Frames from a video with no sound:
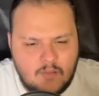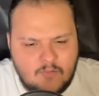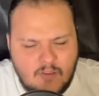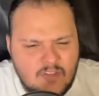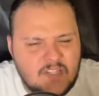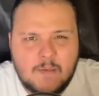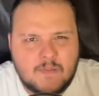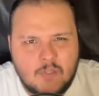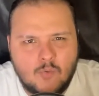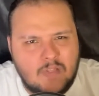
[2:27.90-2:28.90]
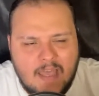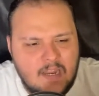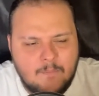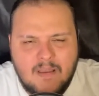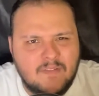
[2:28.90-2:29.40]
تيريس جيبسون
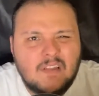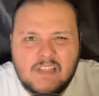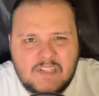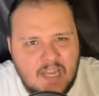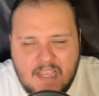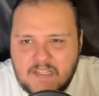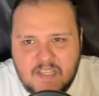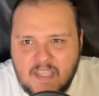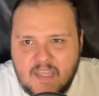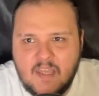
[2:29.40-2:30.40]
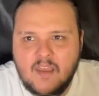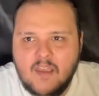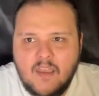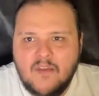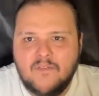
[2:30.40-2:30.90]
وتعارك مع فين ديزل حاجه زي كده
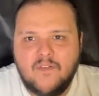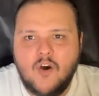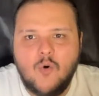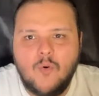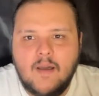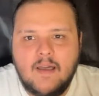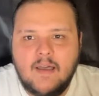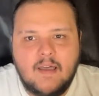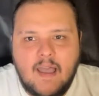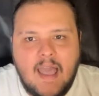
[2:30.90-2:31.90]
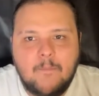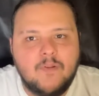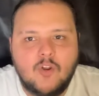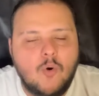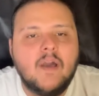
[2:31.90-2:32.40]
فهو حب
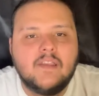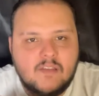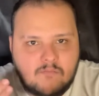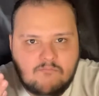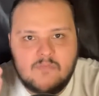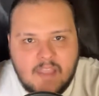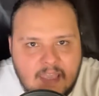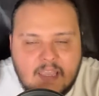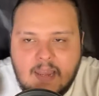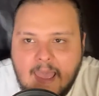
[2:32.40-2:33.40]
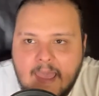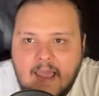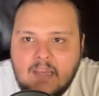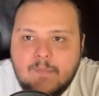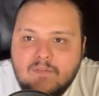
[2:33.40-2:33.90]
ان هو يخلع
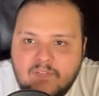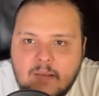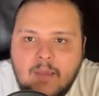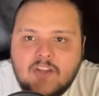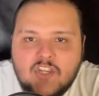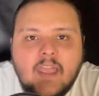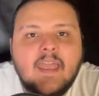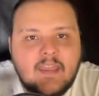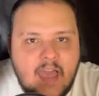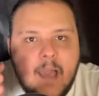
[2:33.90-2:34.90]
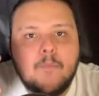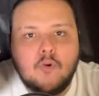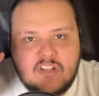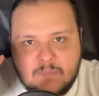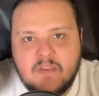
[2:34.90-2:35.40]
يعني من الفيلم عشان كده عملوا
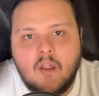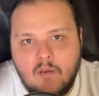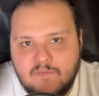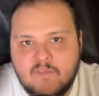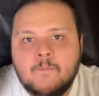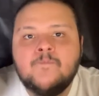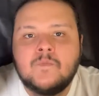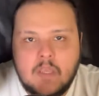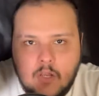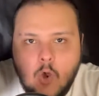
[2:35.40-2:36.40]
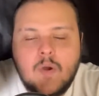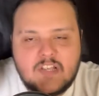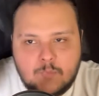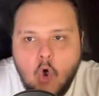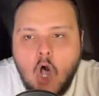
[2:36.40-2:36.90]
السبين اوف اللي هو
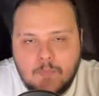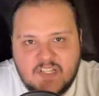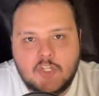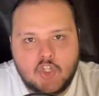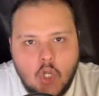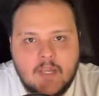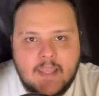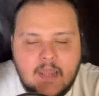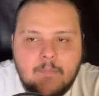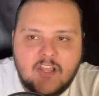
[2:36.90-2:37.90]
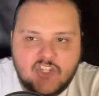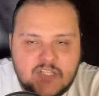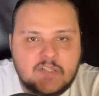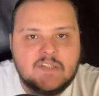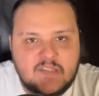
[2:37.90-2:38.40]
اسمه هوبز اند شاء اللي كان مع
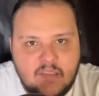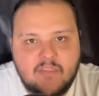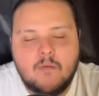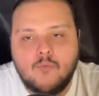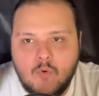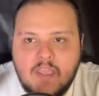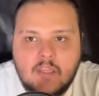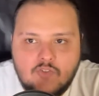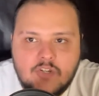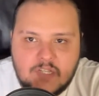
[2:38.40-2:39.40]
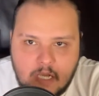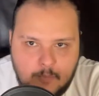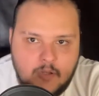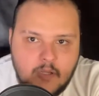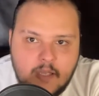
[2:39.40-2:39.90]
جيسون ستيثم وادريس البا